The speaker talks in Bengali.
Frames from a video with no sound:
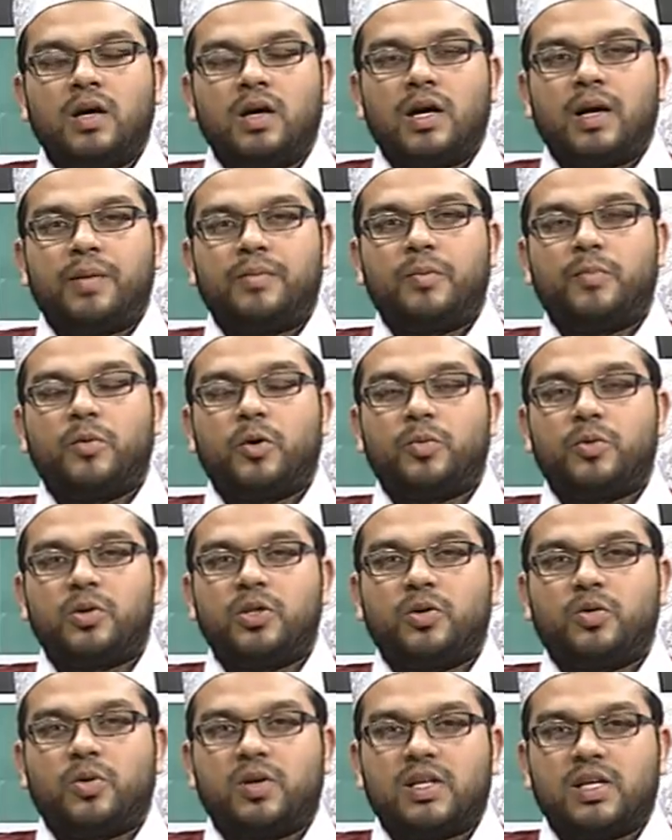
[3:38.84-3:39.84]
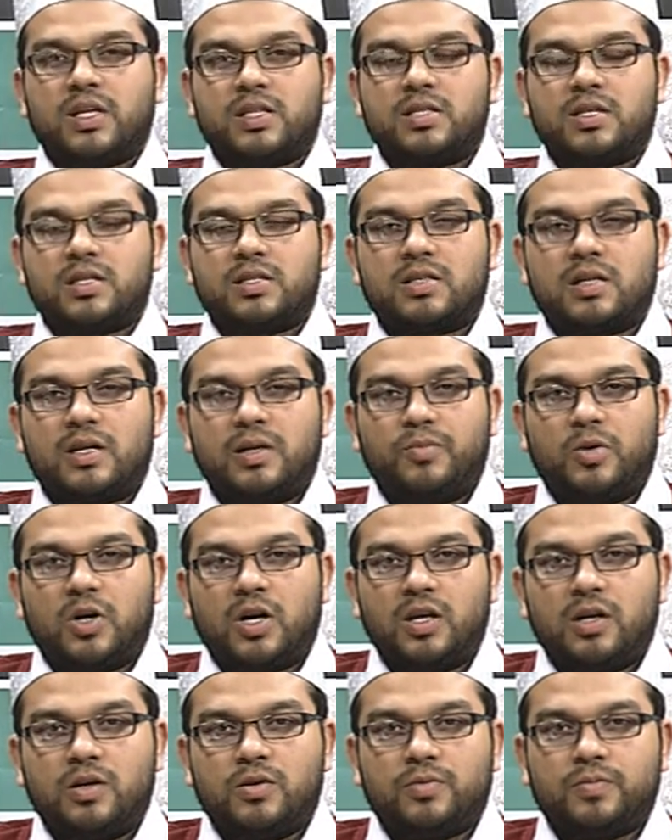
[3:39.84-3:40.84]
আমরা পরবর্তী কলে যাচ্ছি আসসালামু
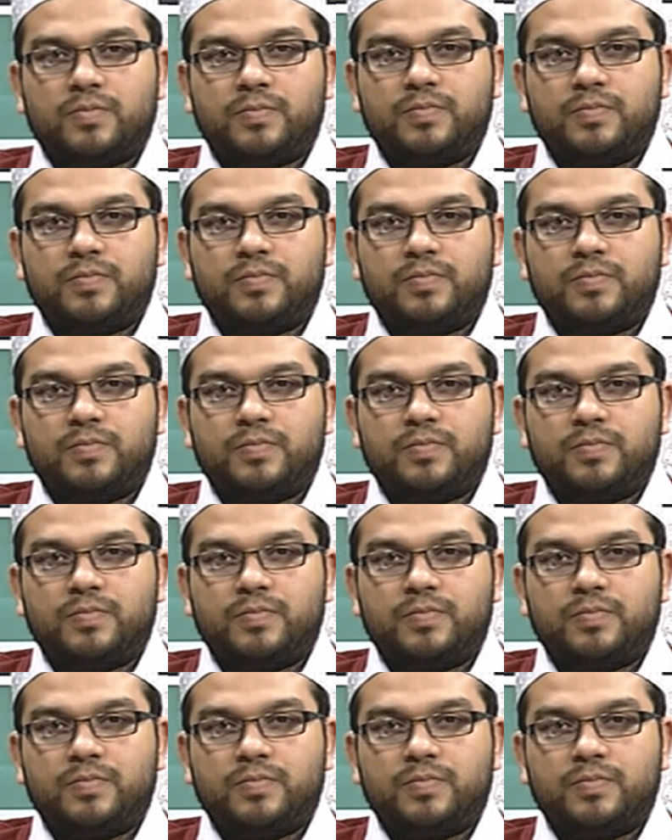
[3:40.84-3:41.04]
আলাইকুম